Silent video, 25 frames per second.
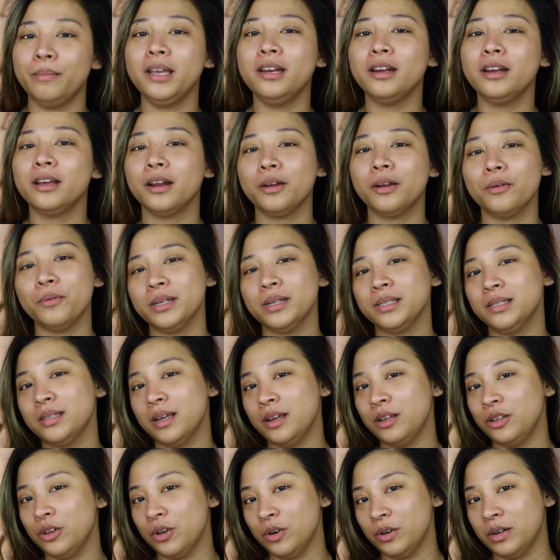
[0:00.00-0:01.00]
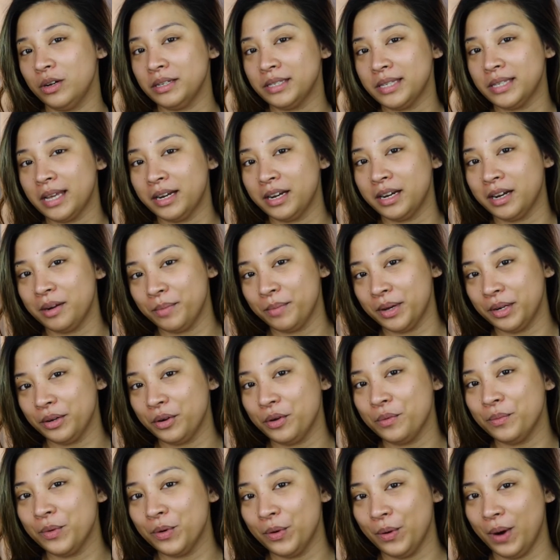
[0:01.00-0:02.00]
May nag-request sa inyo na sana naman
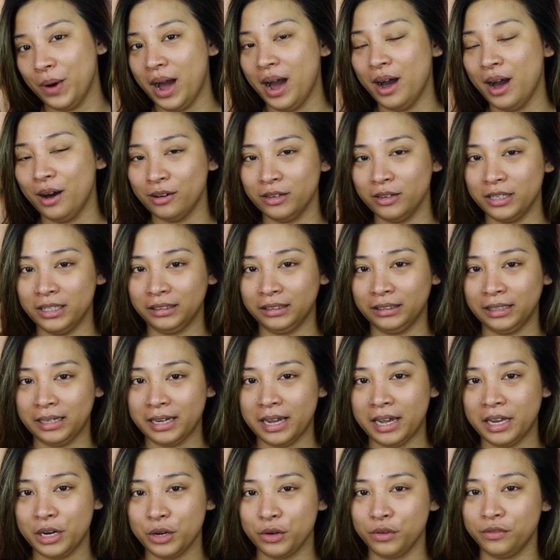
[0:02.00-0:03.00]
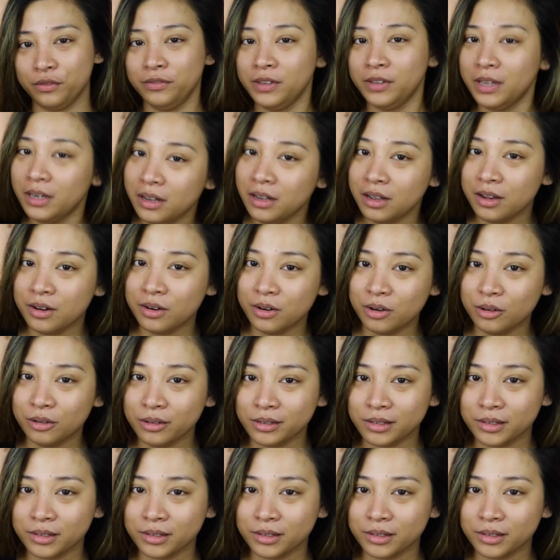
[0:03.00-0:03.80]
gumawa ako ng Tagalog video.